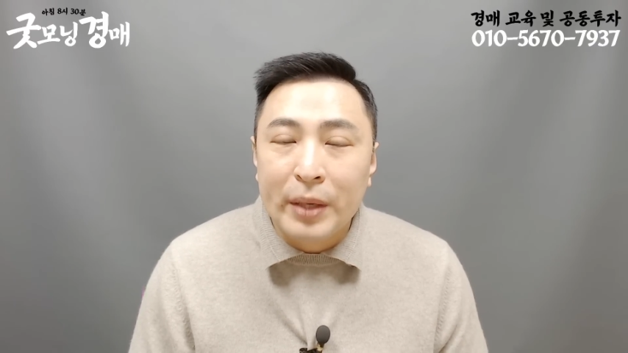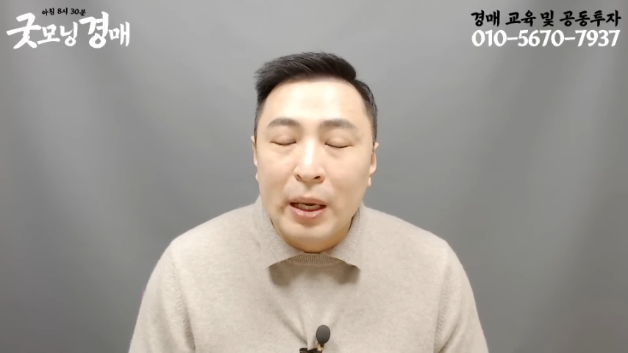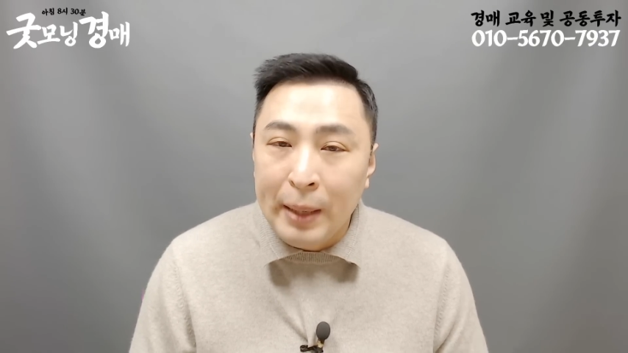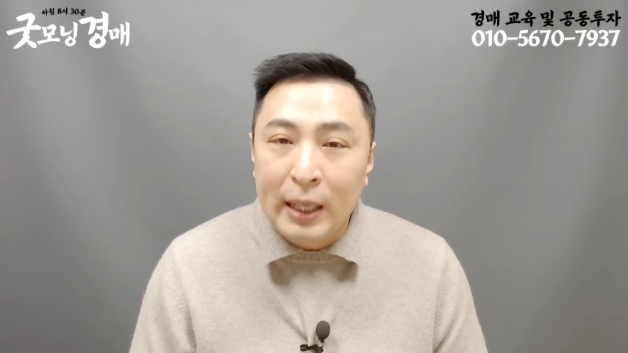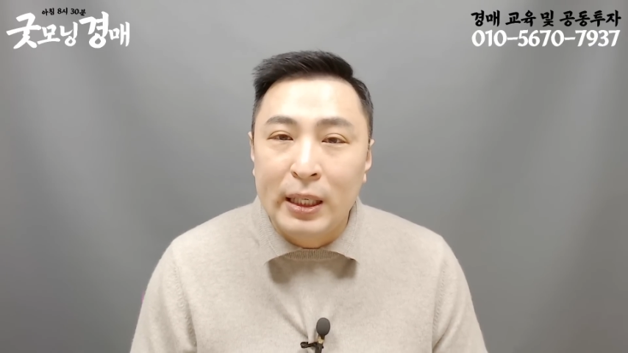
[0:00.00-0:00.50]

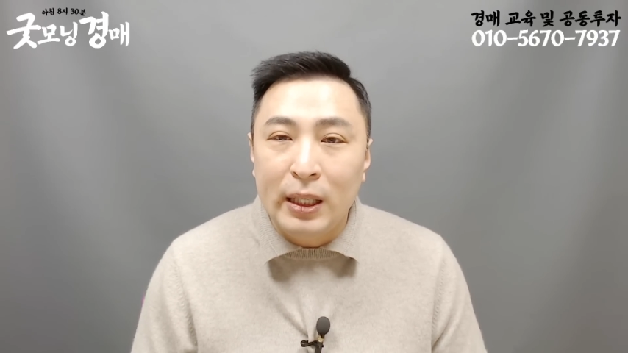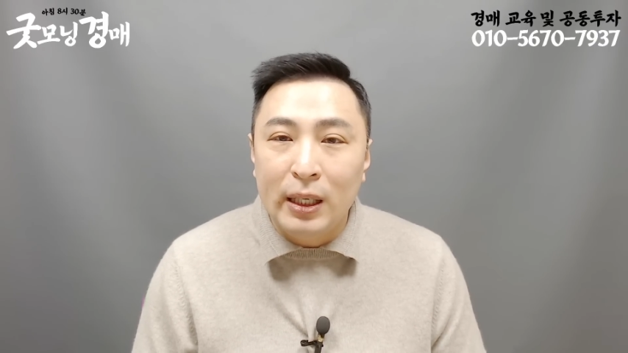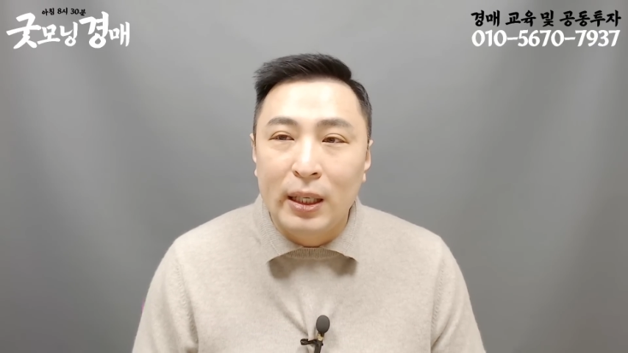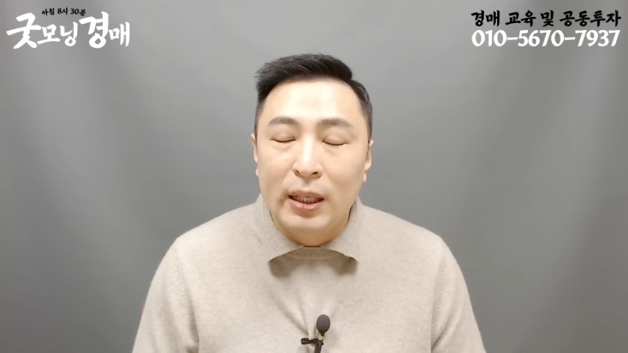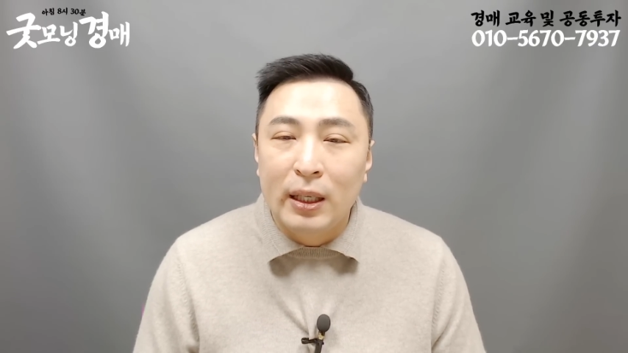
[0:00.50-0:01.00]
매기.
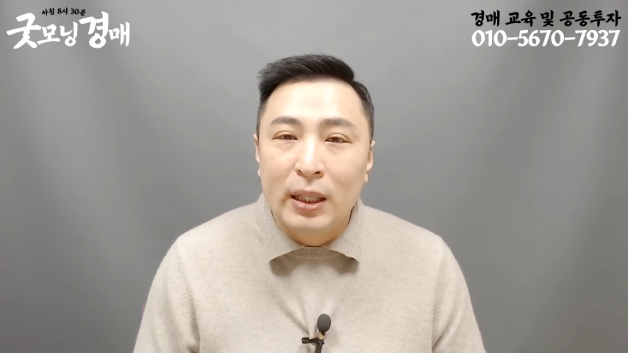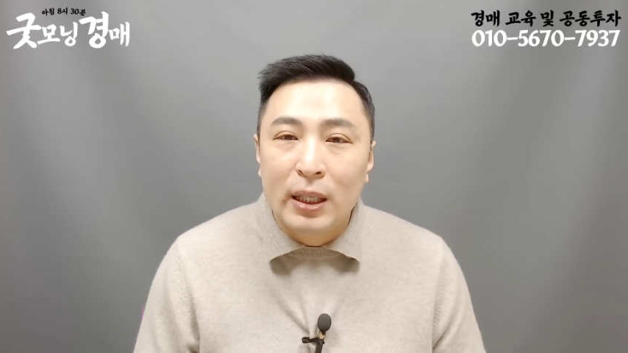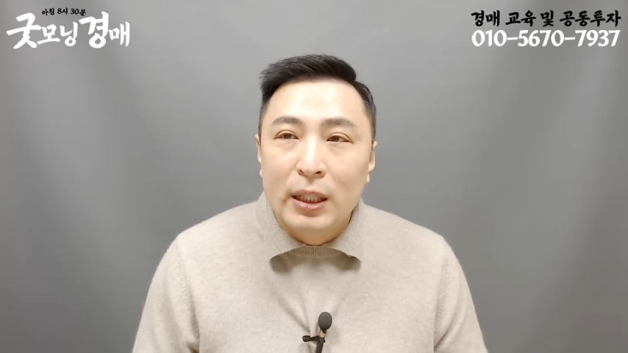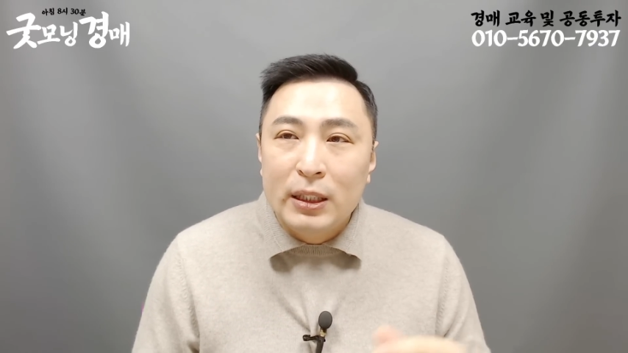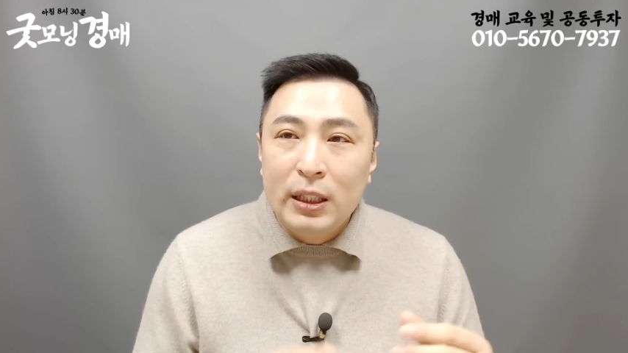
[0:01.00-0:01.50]

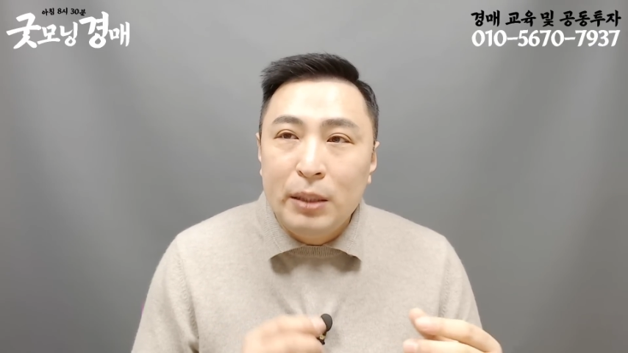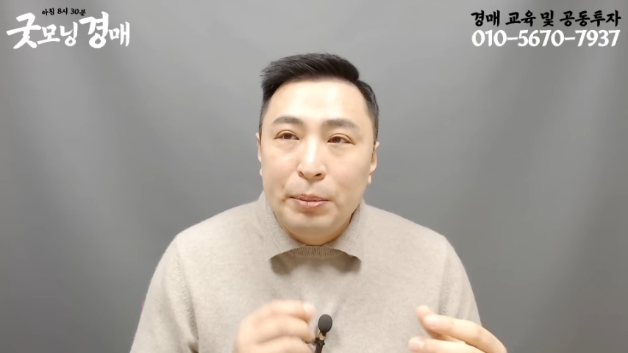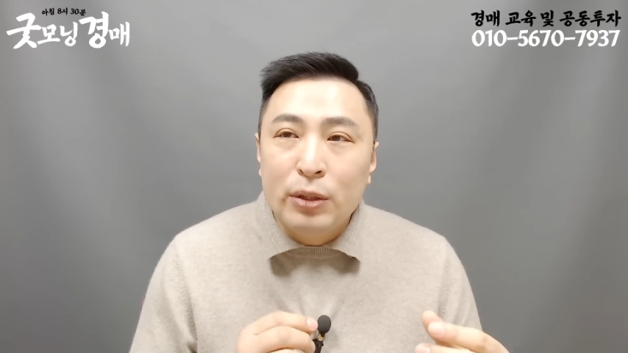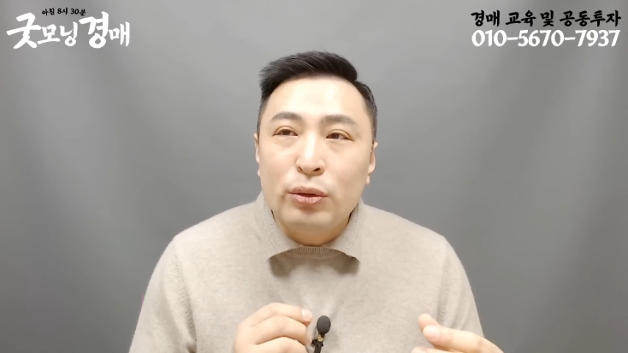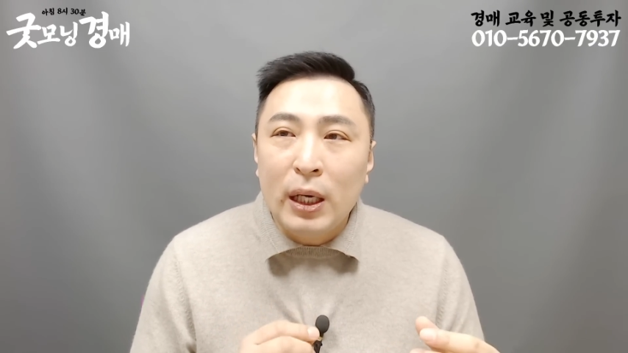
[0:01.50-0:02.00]
이
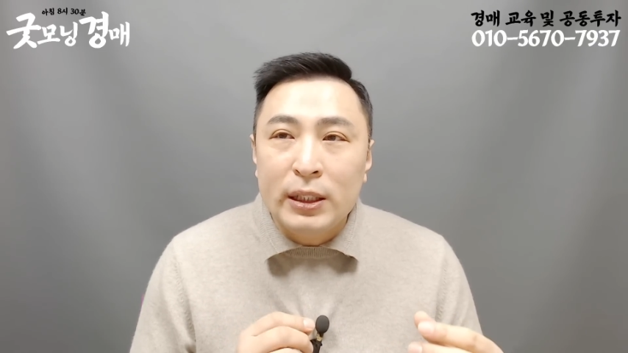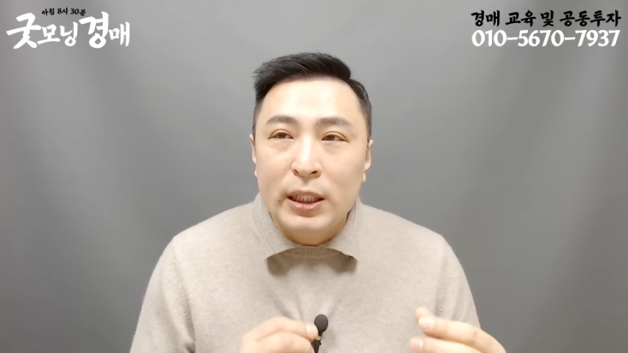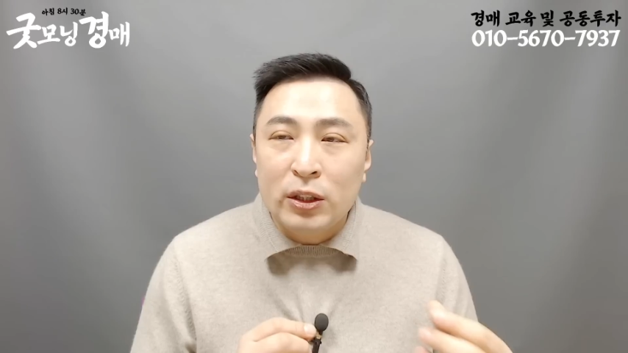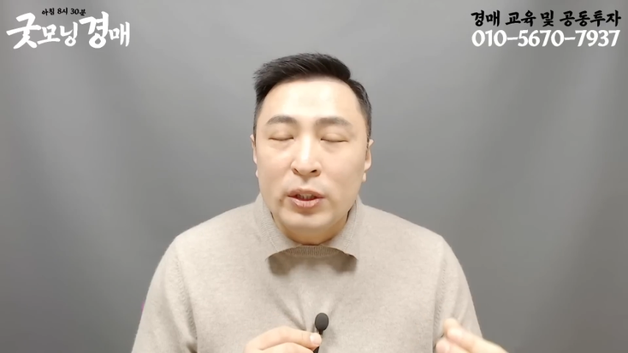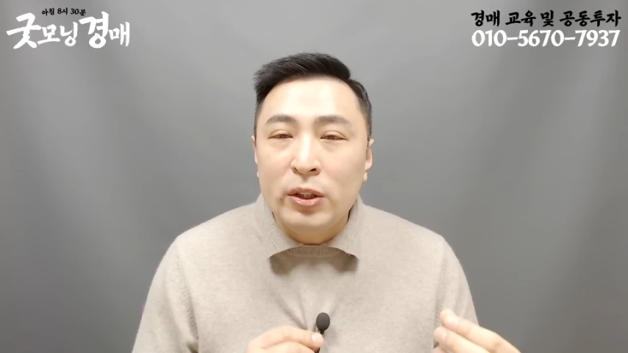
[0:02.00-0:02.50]
미꾸라지의
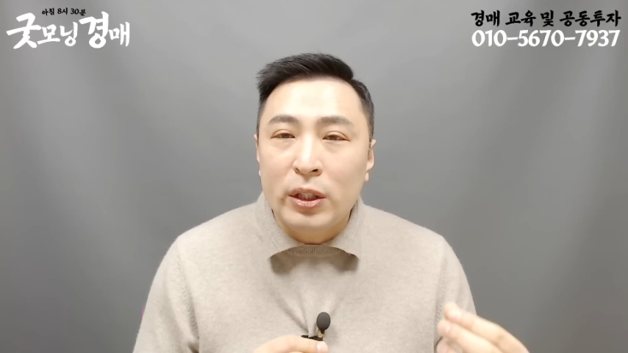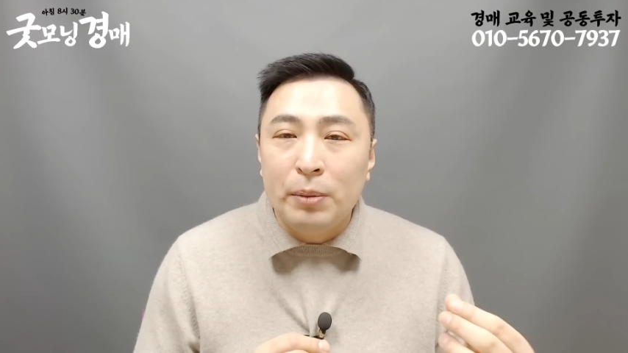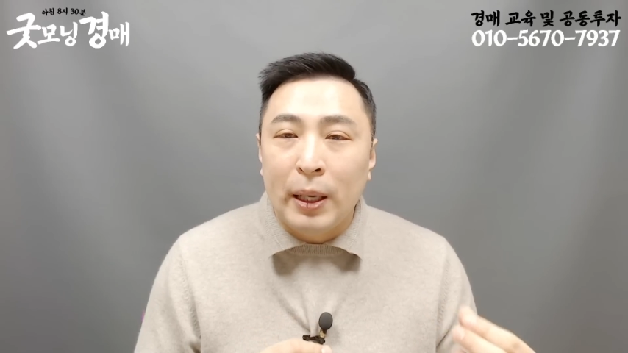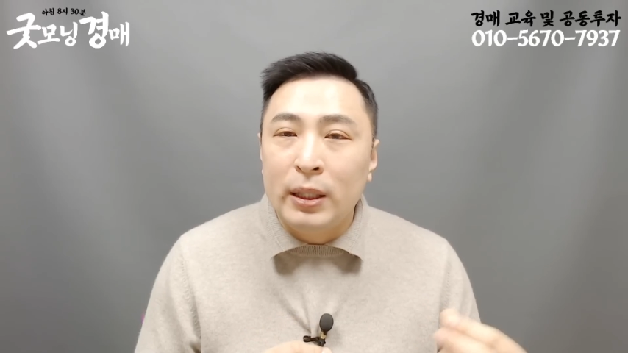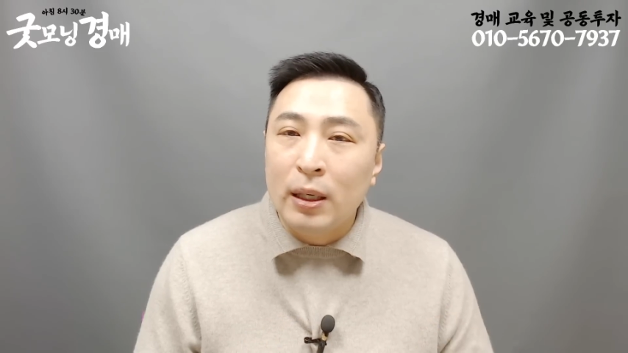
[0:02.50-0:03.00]
천적이
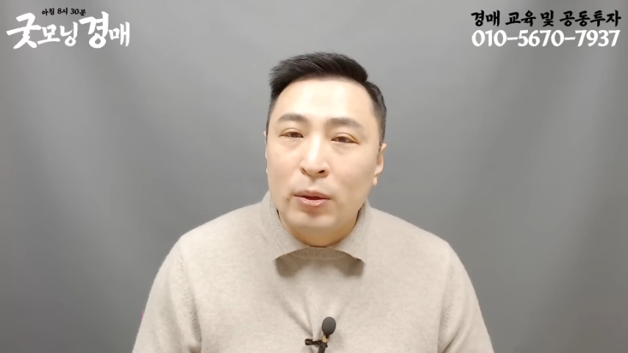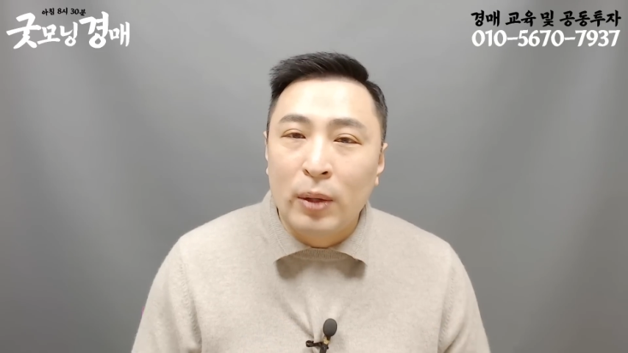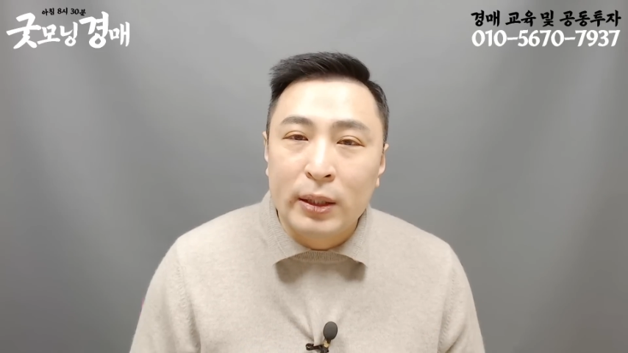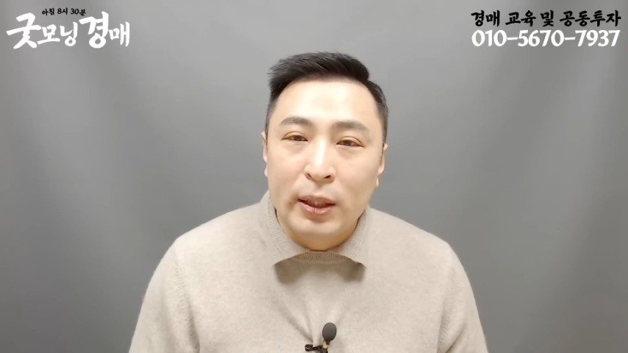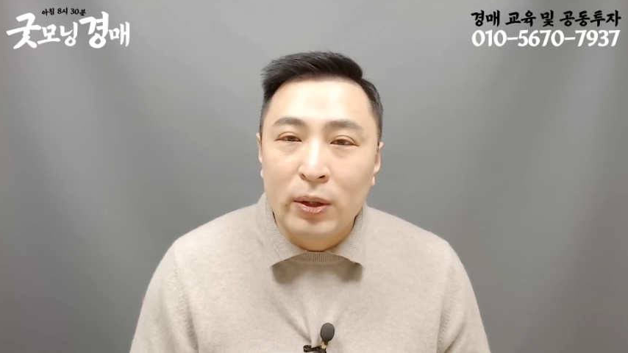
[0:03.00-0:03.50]
매기라고
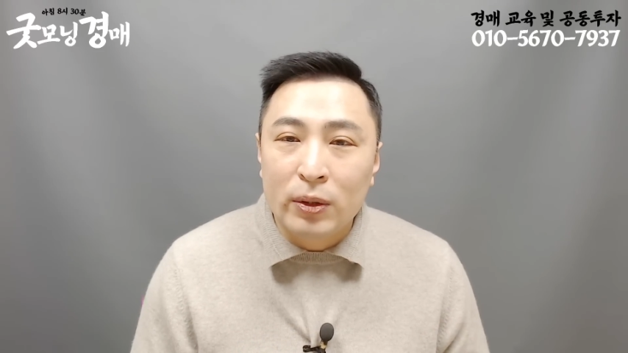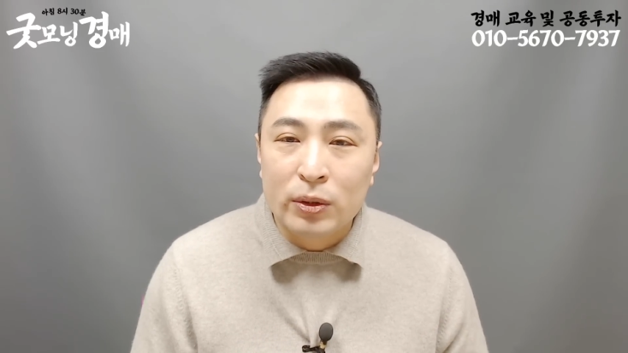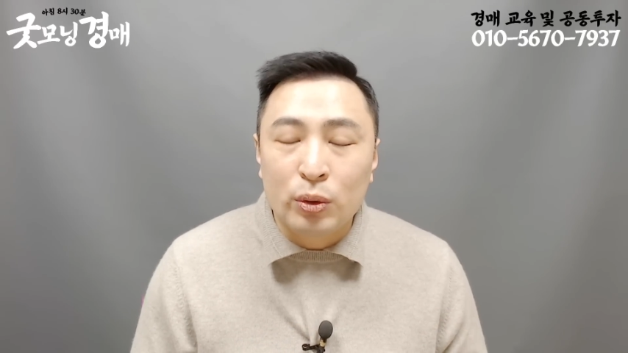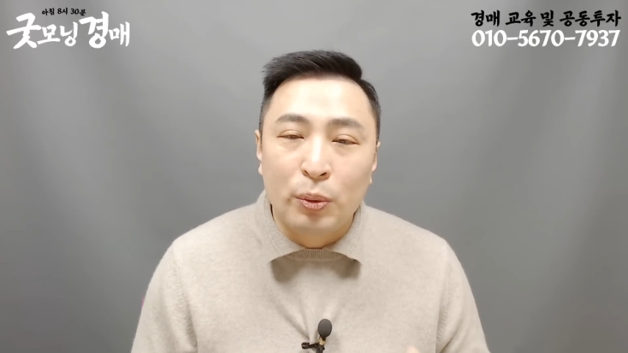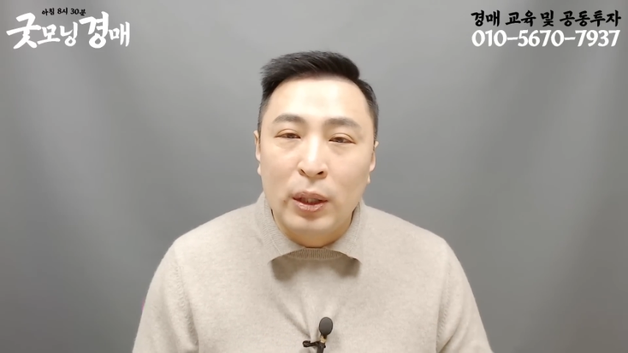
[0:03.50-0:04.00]
하네요.
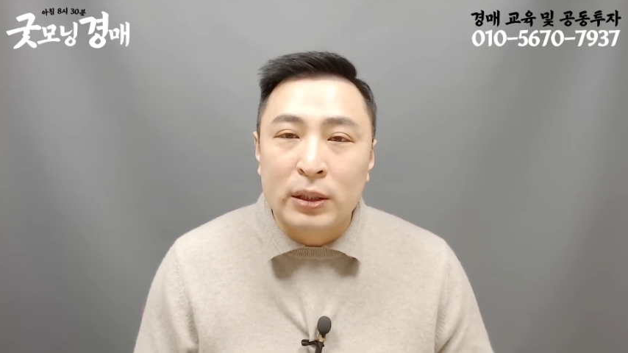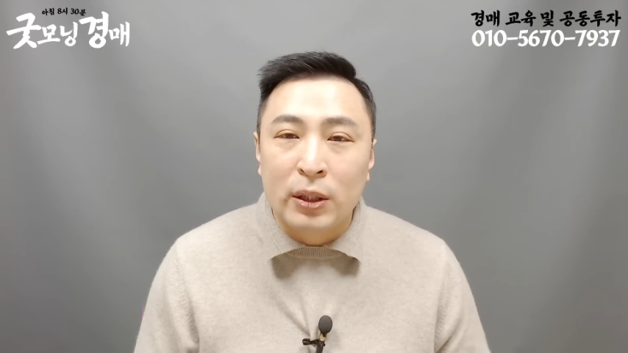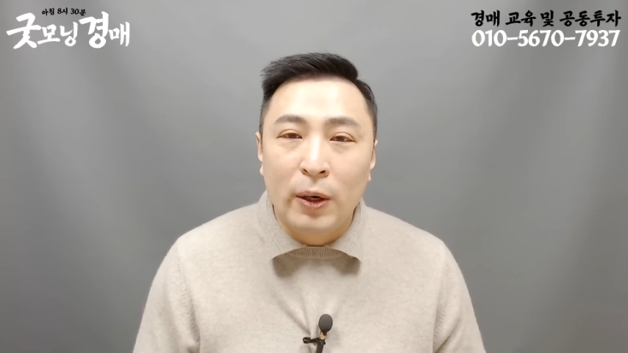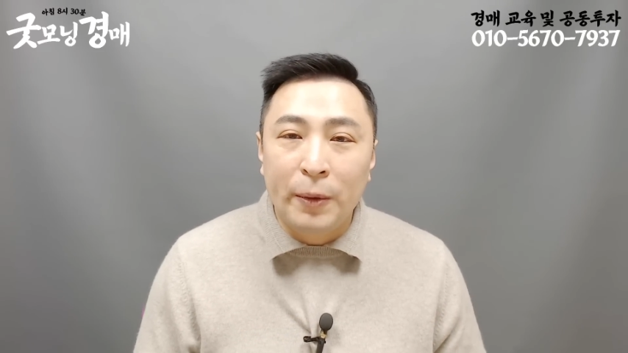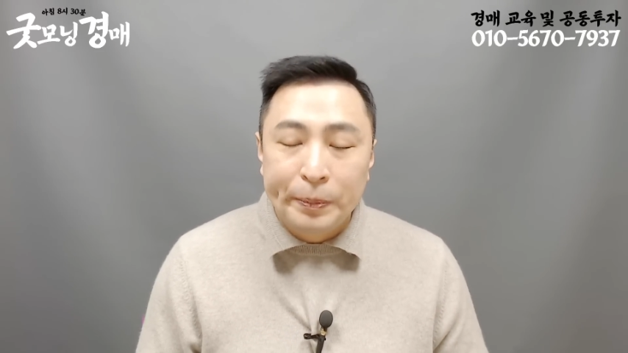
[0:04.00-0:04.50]
저도
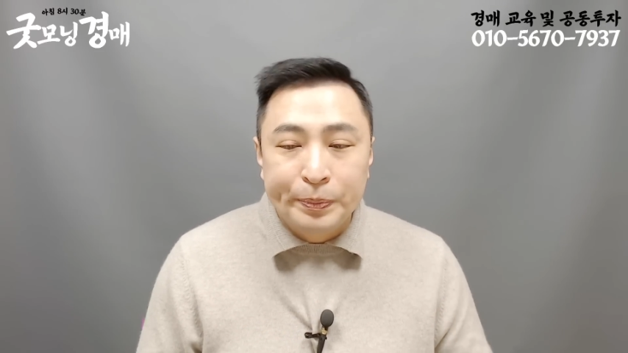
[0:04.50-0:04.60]
몰랐어요.